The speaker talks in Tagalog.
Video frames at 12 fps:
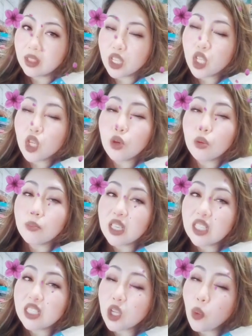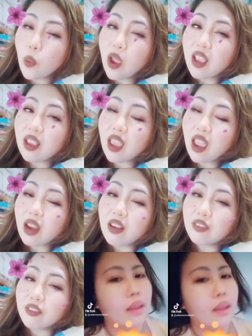You'll miss the way I cared
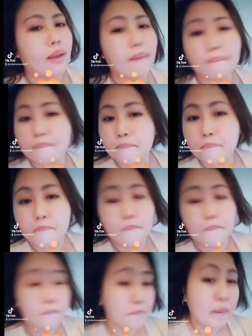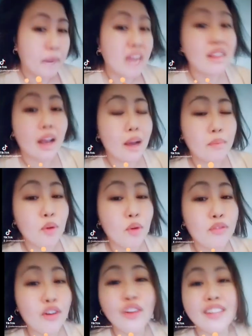for you. Pag
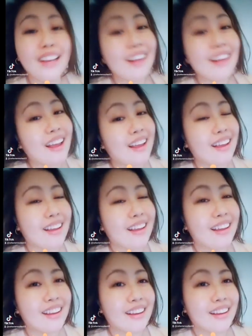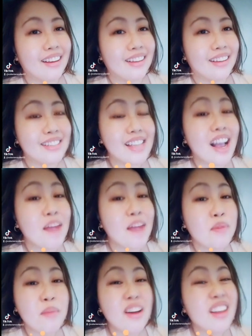nakamove on ka na, saka mo
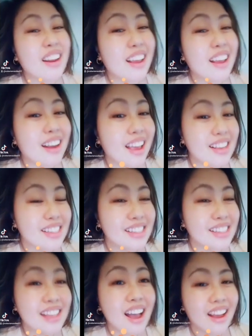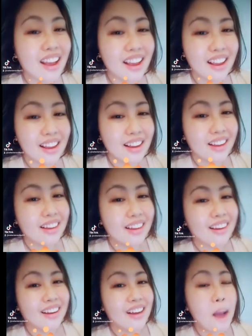lang ma-realize na
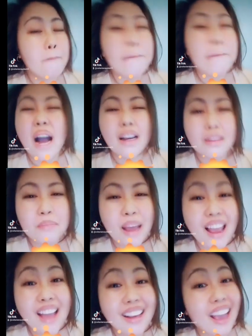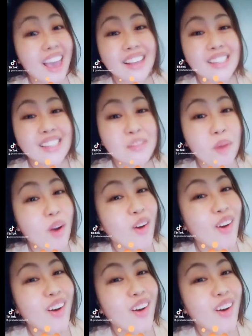ang pangit pala ng ex mo.